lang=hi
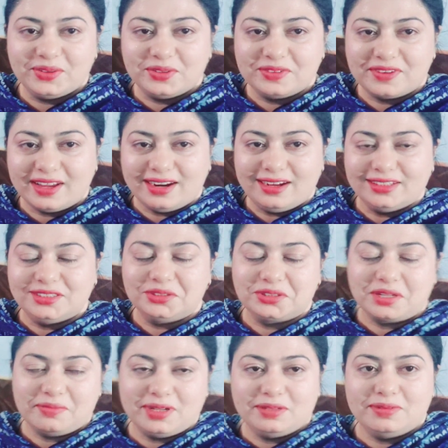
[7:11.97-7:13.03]
दूध वगैरह आ जाए
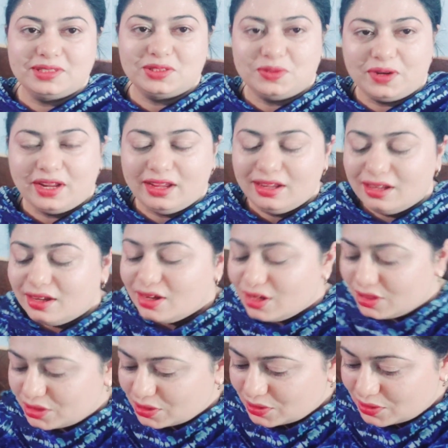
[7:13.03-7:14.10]
उसके बाद बस सोना
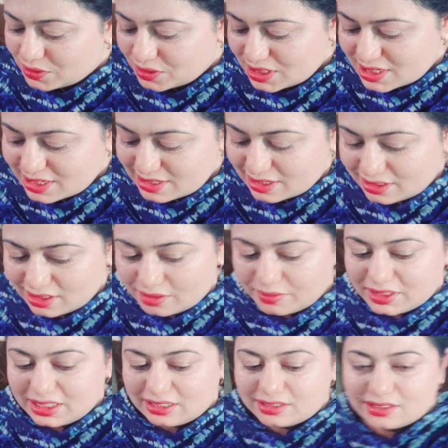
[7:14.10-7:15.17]
है तो इसके साथ ही
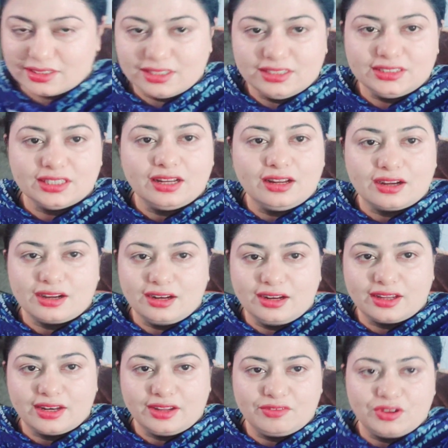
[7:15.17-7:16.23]
हमें इजाज़त दें इन
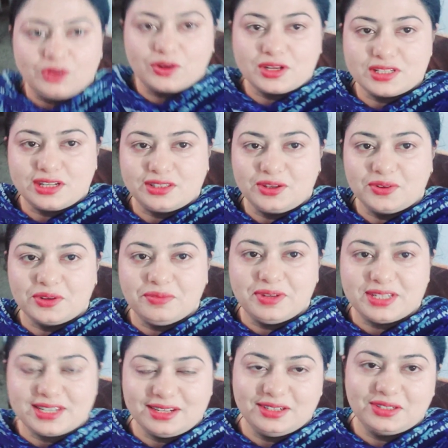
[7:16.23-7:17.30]
कल एक नए ब्लॉग के साथ आऊँगी
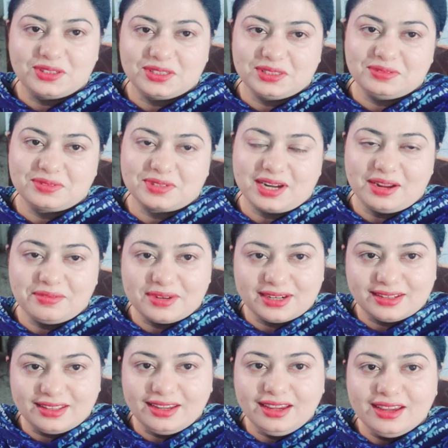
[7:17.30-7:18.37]
मेरे चैनल को सब्सक्राइब
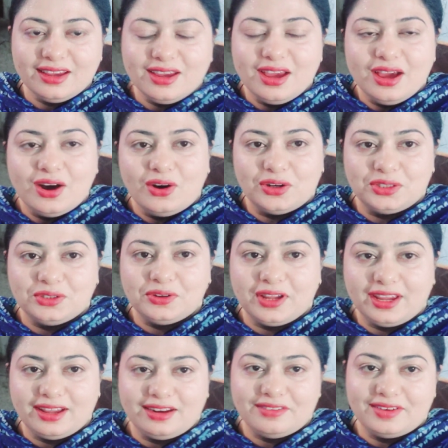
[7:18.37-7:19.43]
कर दें और जो
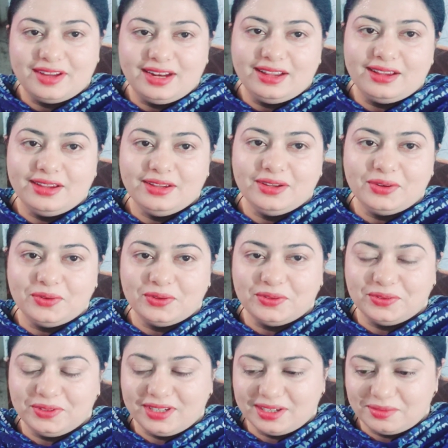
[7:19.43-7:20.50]
नए आने वाले
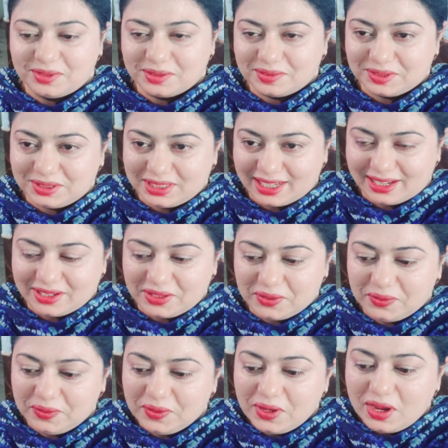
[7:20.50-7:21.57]
उनका बहुत बहुत थैंक
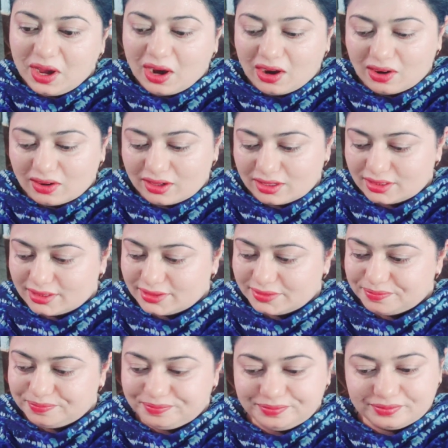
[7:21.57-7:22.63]
यू और
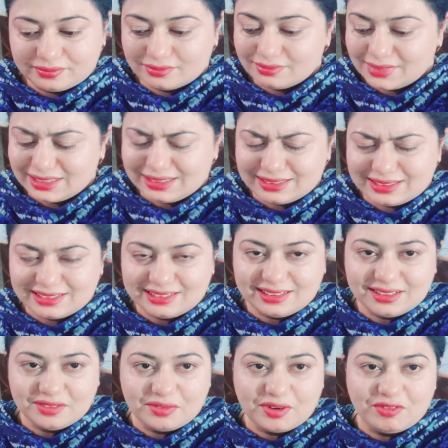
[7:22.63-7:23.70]
बस इसके
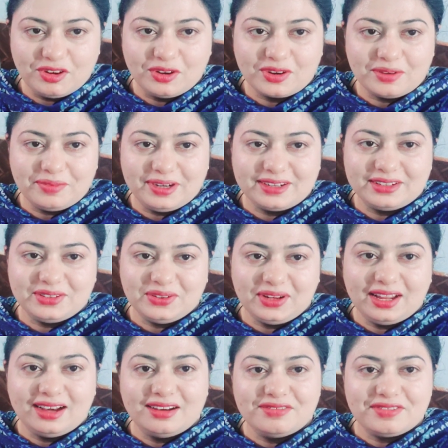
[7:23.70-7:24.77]
साथ ही अपने ब्लॉग का भेंट करती हूँ
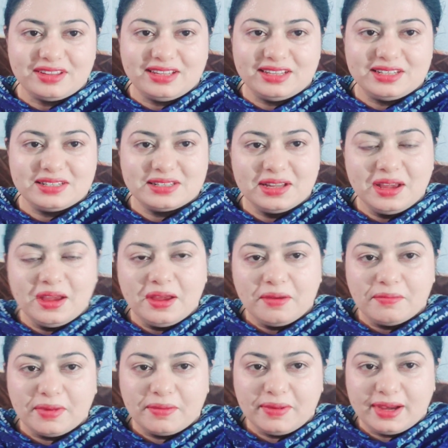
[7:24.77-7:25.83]
अल्लाह हाफिज़
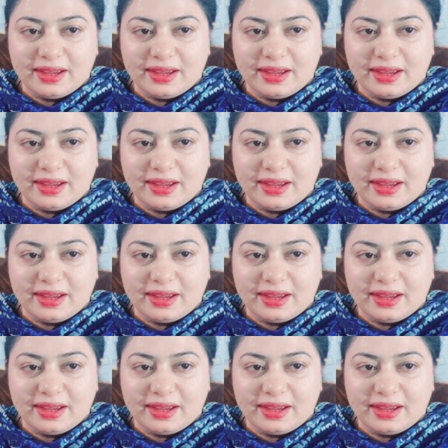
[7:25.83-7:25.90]
बाय